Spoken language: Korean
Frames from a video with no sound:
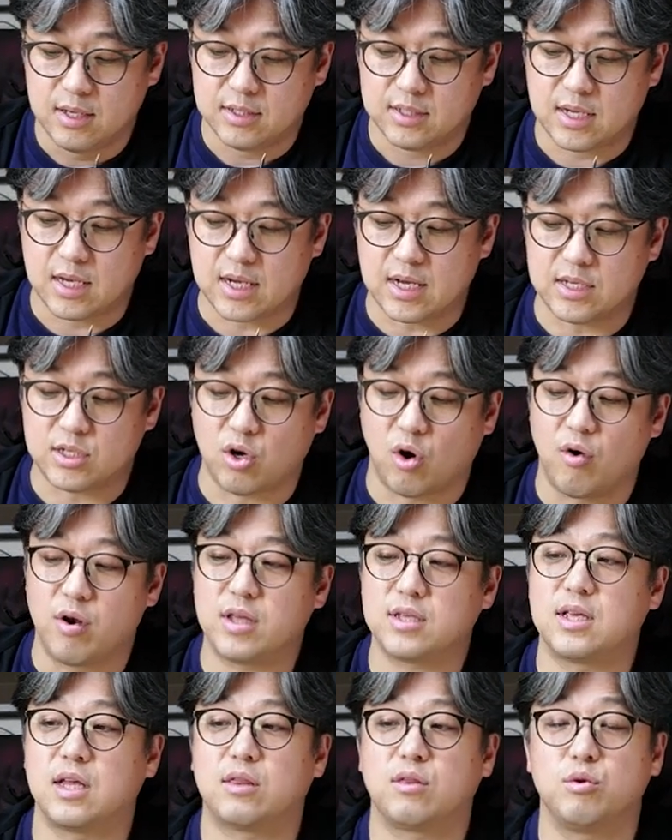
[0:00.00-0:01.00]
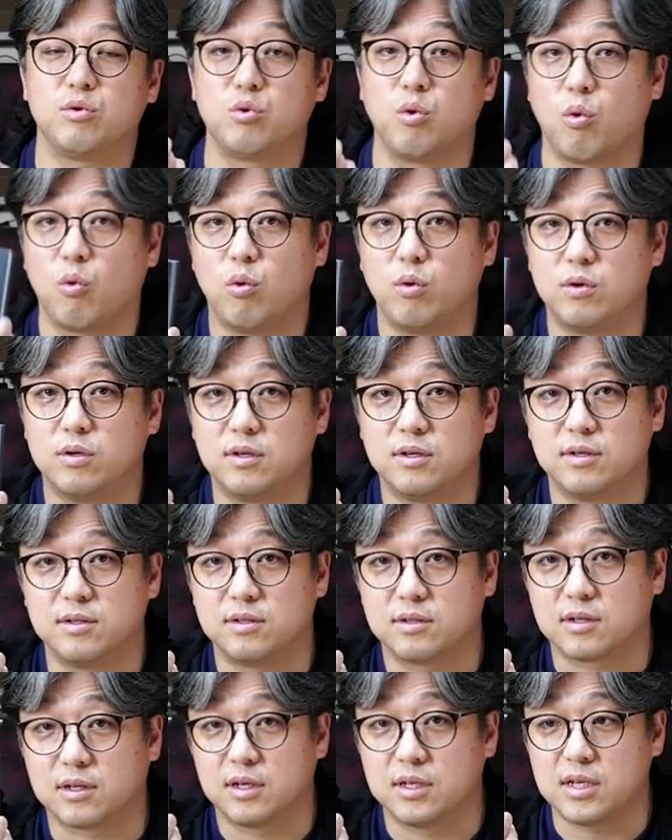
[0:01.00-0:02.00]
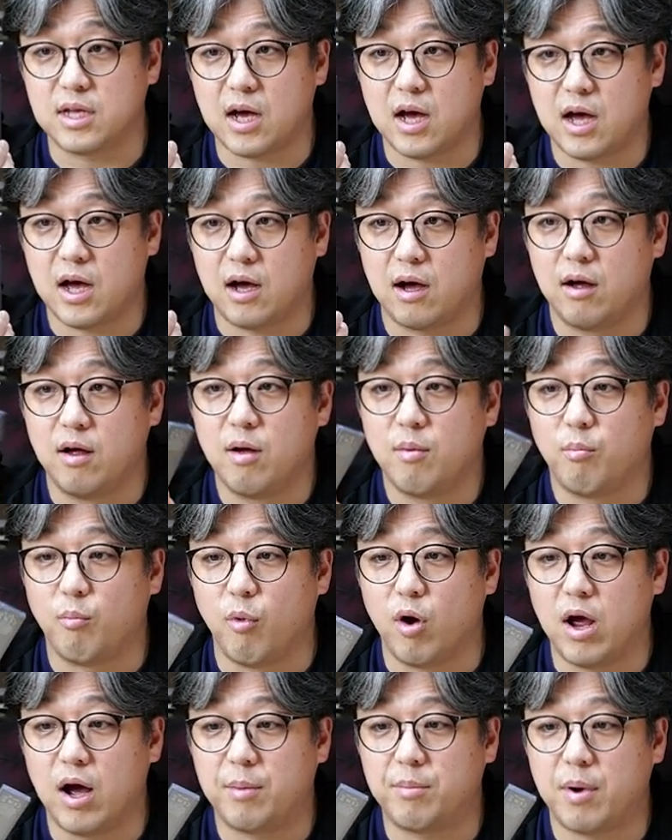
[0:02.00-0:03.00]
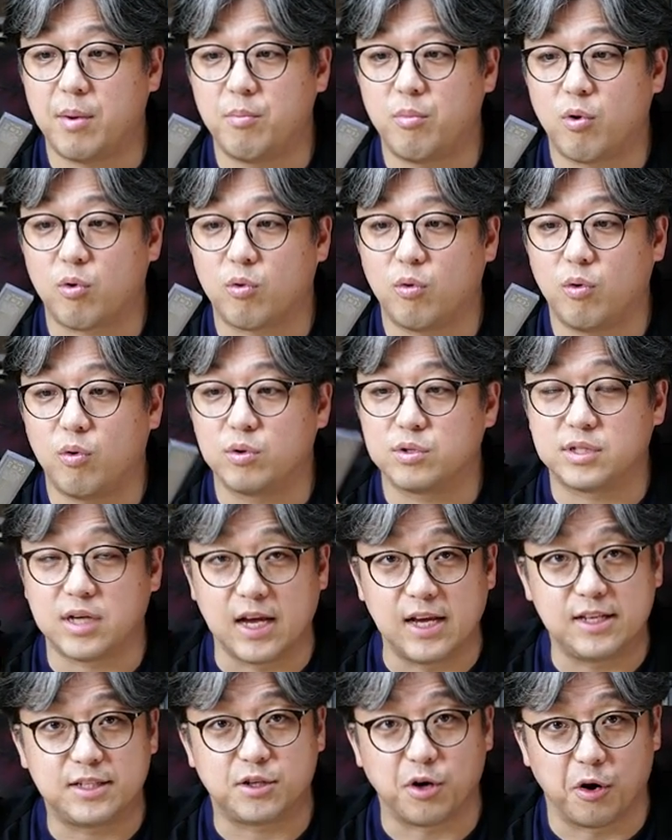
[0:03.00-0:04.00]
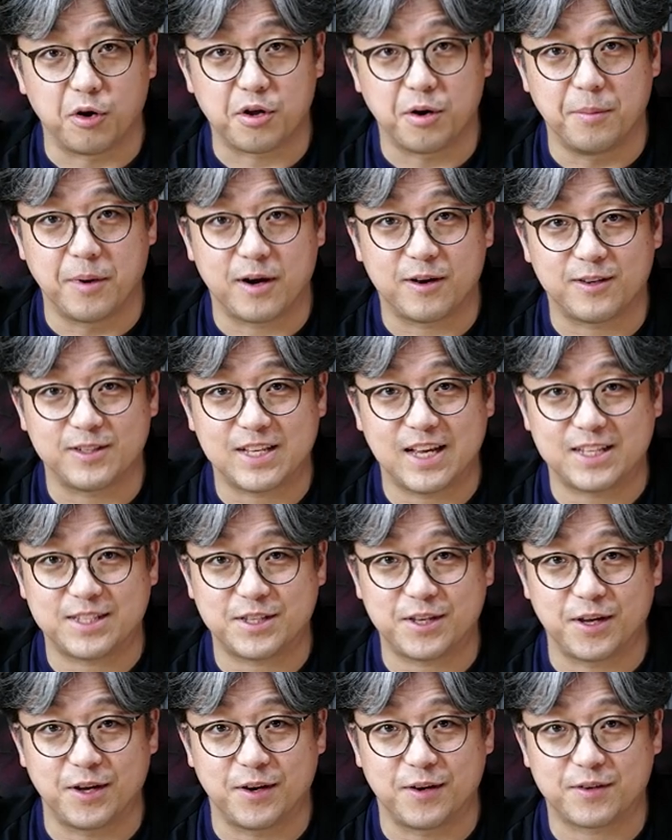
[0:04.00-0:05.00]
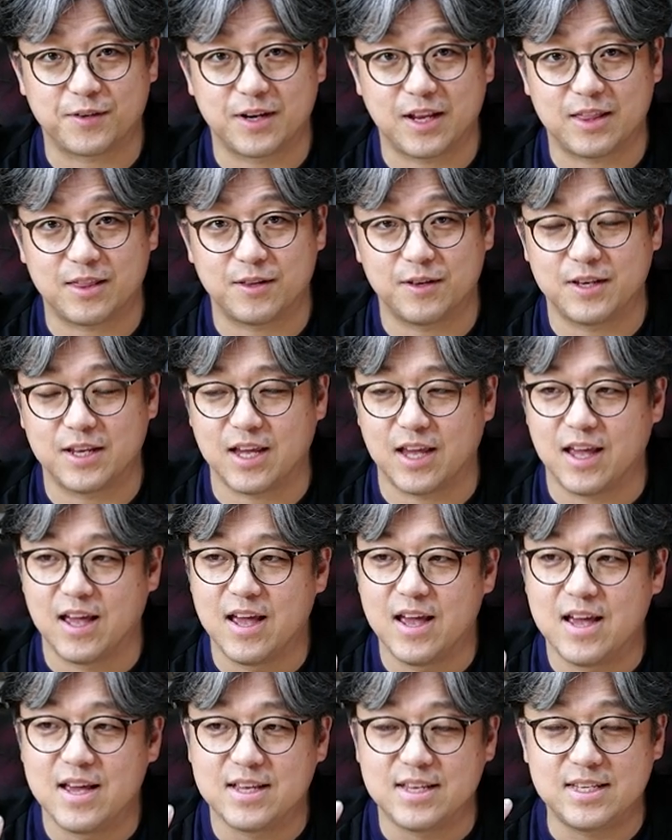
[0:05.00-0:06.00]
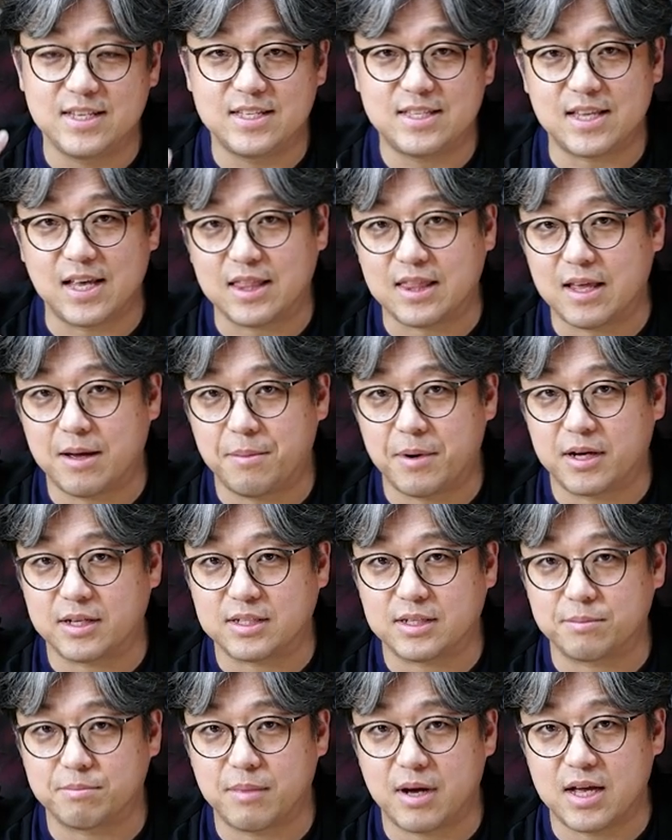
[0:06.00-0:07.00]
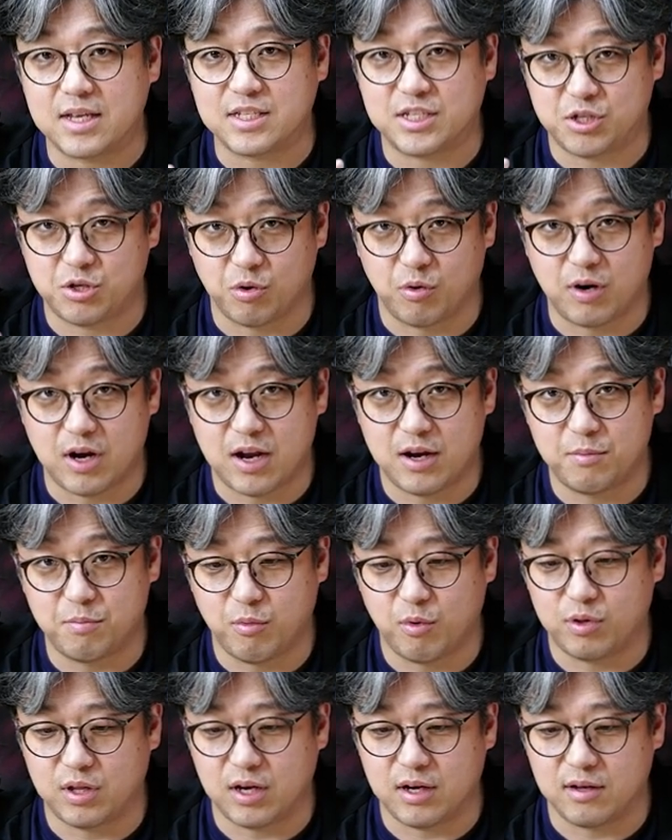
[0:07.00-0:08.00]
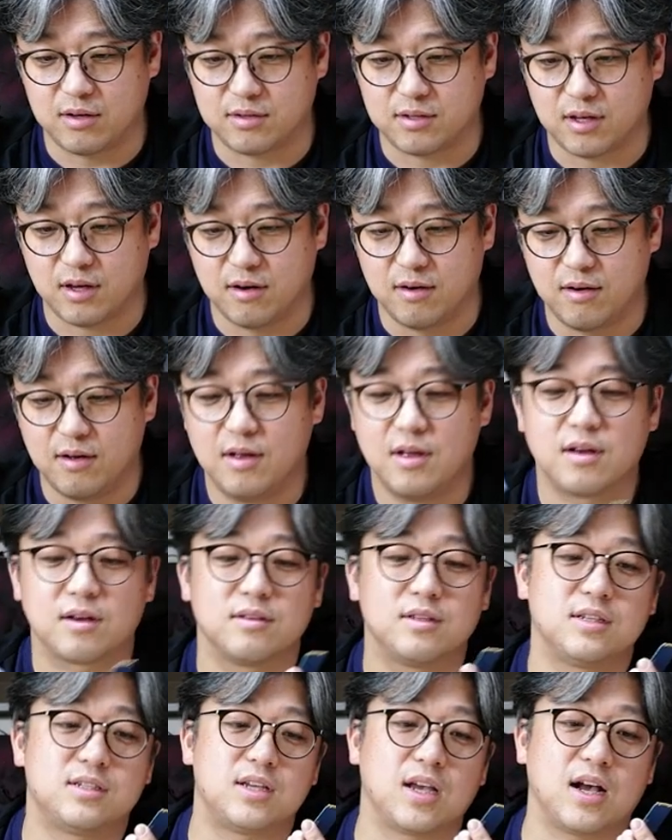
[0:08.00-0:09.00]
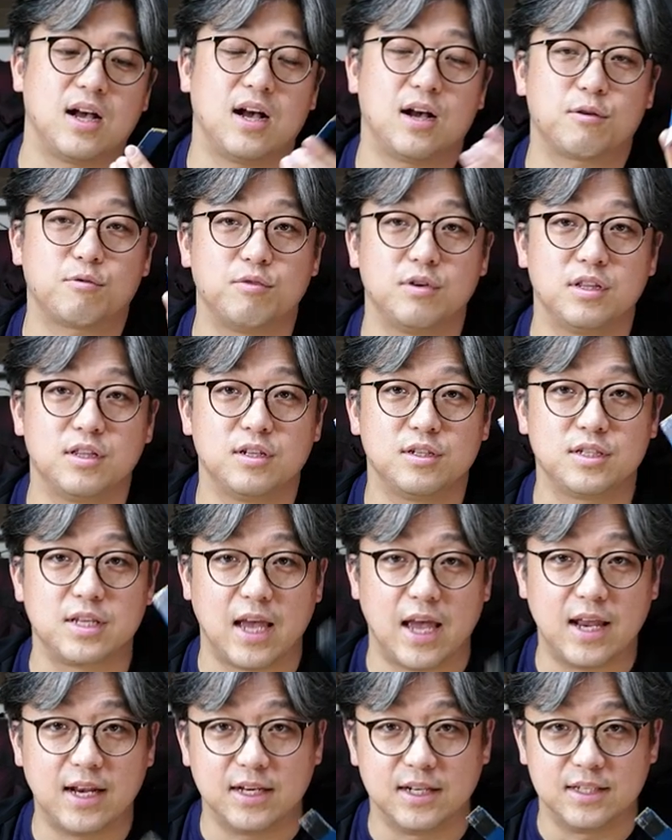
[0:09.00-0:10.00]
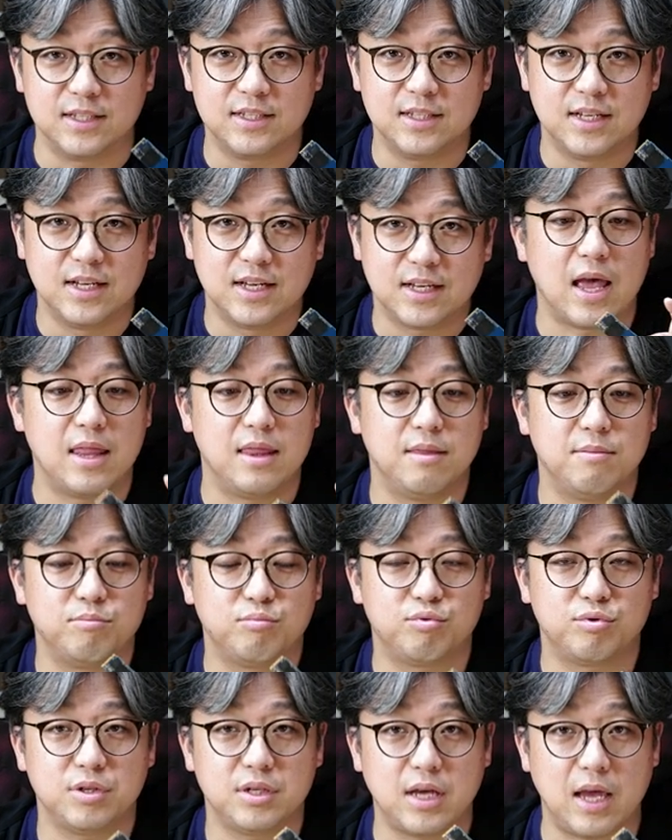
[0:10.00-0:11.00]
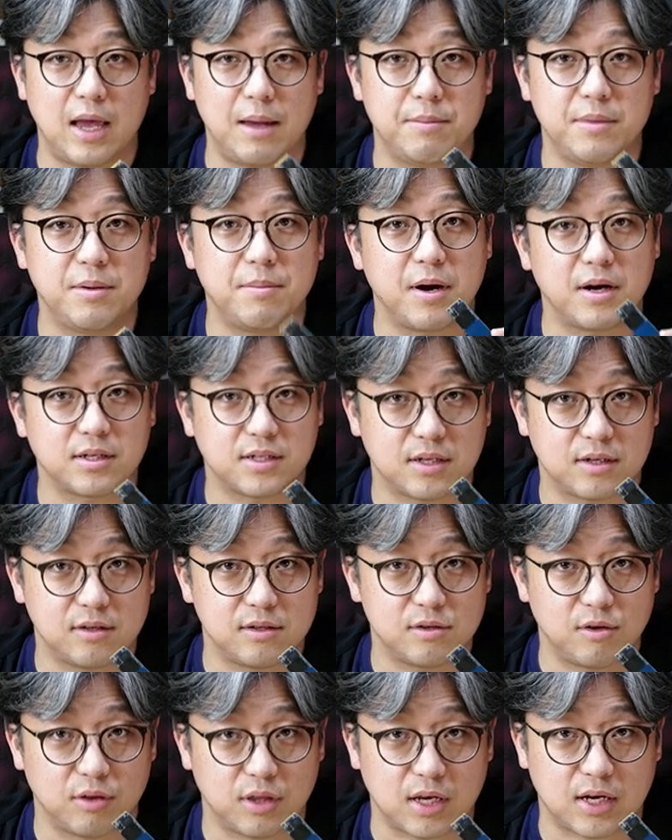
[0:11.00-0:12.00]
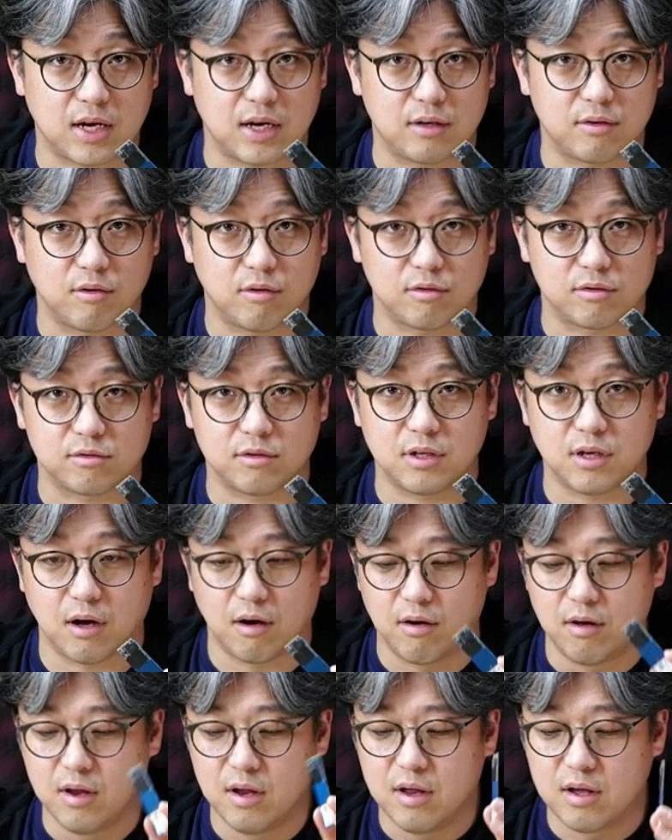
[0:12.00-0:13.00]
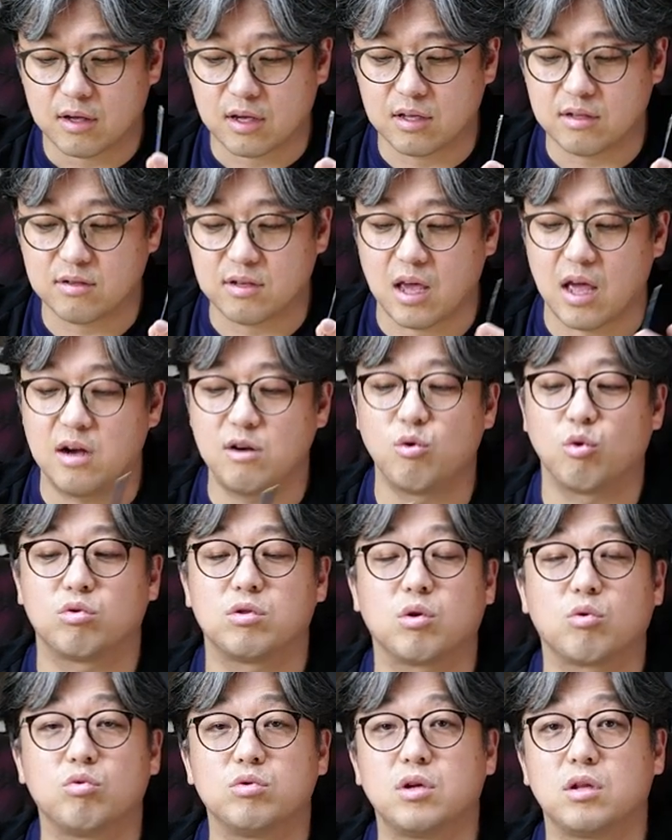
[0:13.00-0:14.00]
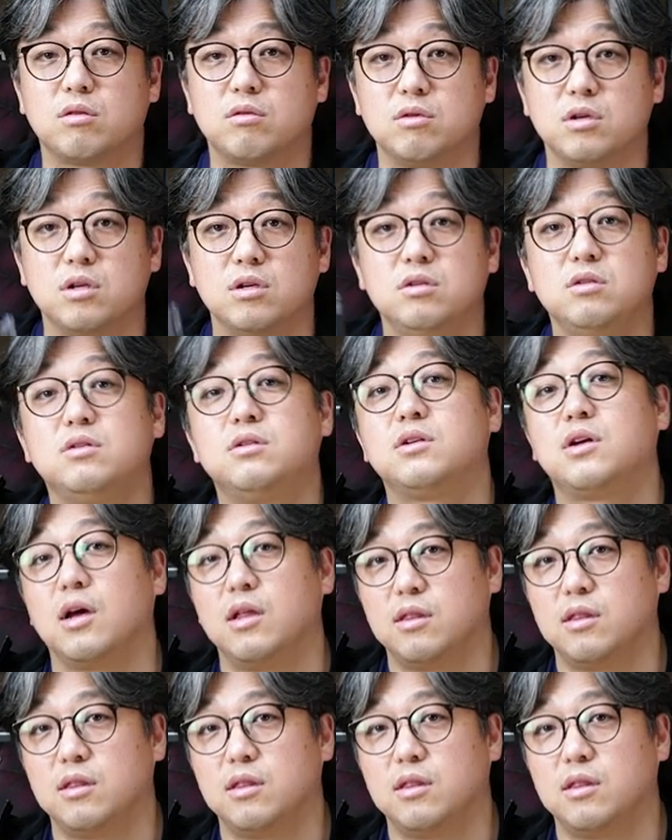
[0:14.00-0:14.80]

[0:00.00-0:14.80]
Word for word: 제가 전에 샀던 요거는 그냥 모양만 보고 제일 저렴한 걸 샀어요. 그랬더니 이 사타 방식만 지원하는 모델이었어요. 근데 제가 갖고 있는 얘는 엠 브이 엠이 방식을 선택하는 거거든요. 그래서 얘를 여기다 꽂았더니 인식이